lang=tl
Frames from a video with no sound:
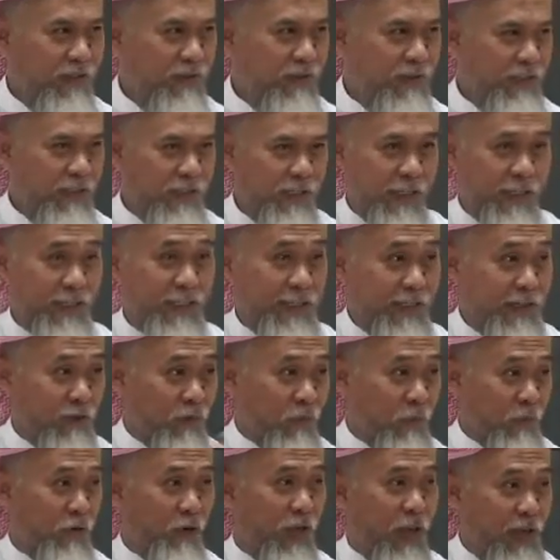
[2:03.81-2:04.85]
So, kasi
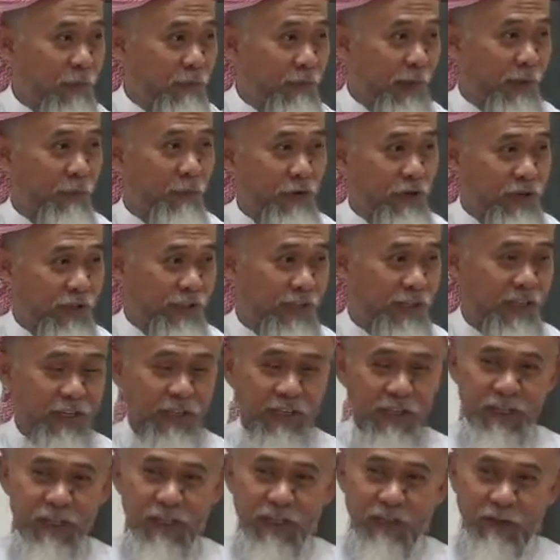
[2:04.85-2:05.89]
common lang ang baboy.
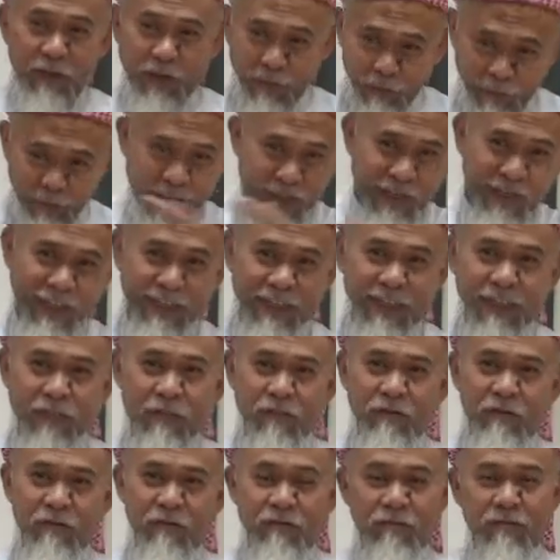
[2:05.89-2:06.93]

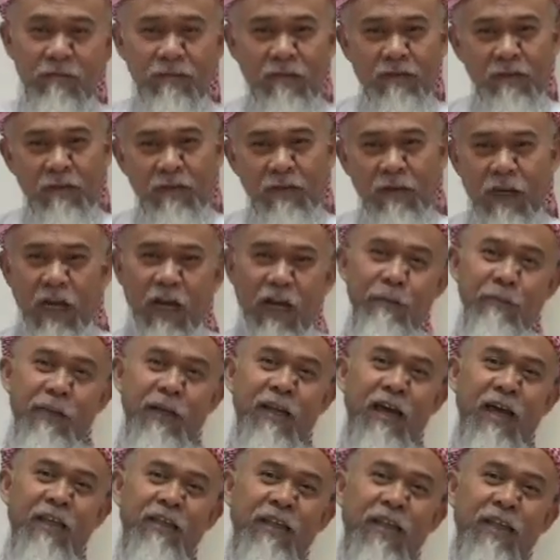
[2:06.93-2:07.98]
Pinakinggan ko,
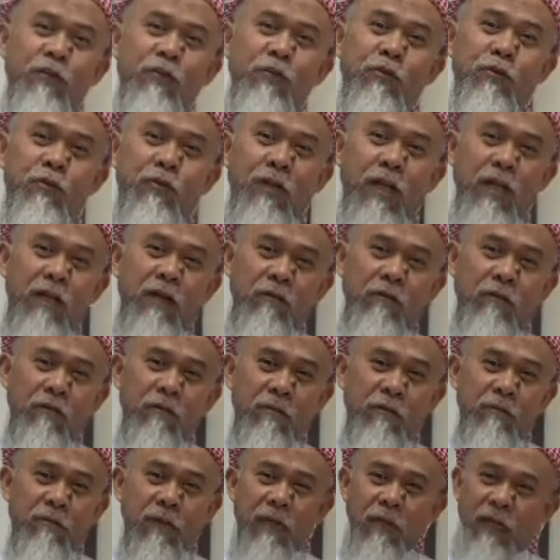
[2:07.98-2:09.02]
amin ah, na natutunan ako.
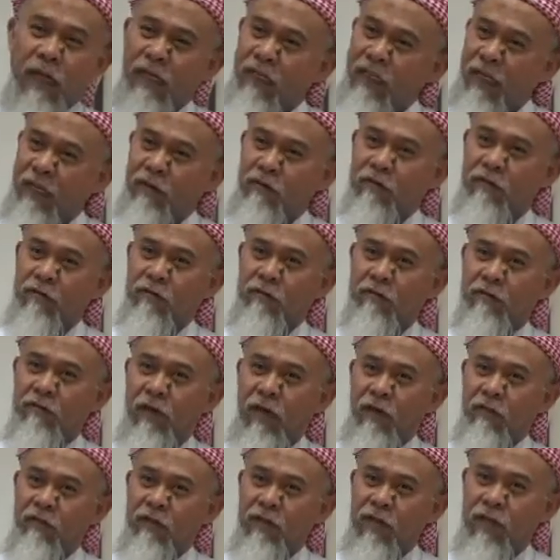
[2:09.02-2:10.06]
Maganda yung,
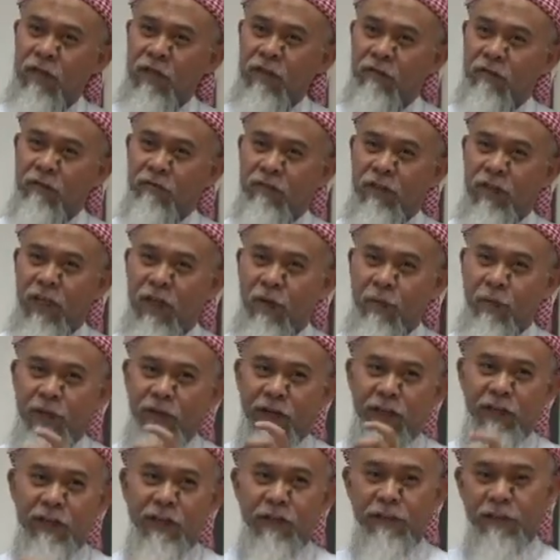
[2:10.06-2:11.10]
ano niya, yung
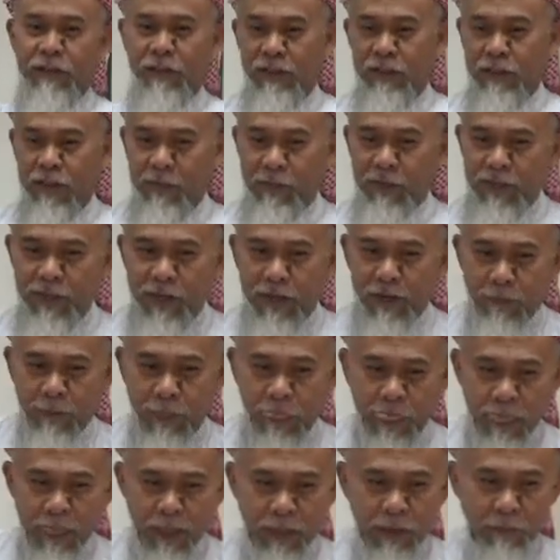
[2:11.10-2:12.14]
delivery niya. Sabi niya,
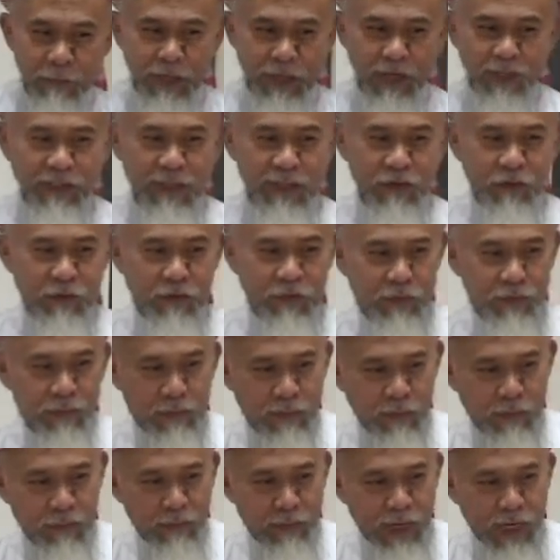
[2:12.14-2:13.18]
may nagtanong,
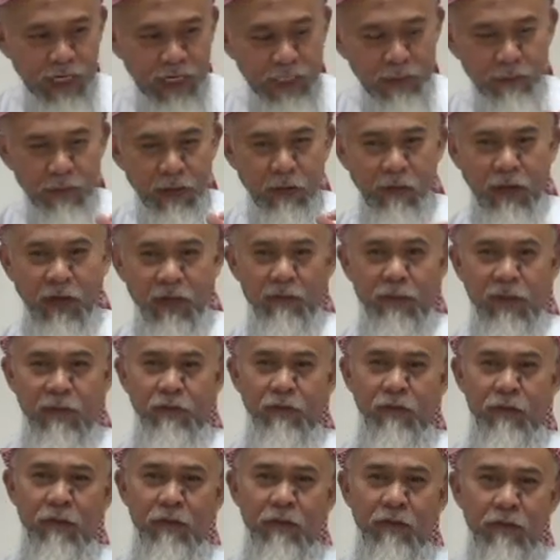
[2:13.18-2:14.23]
bakit bawal ang
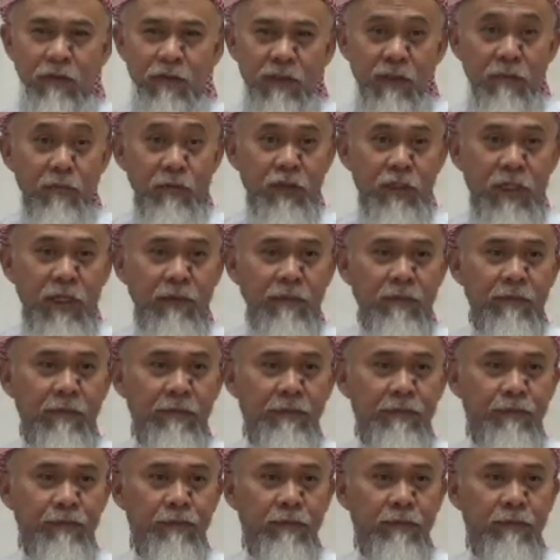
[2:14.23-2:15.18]
baboy sa Muslim?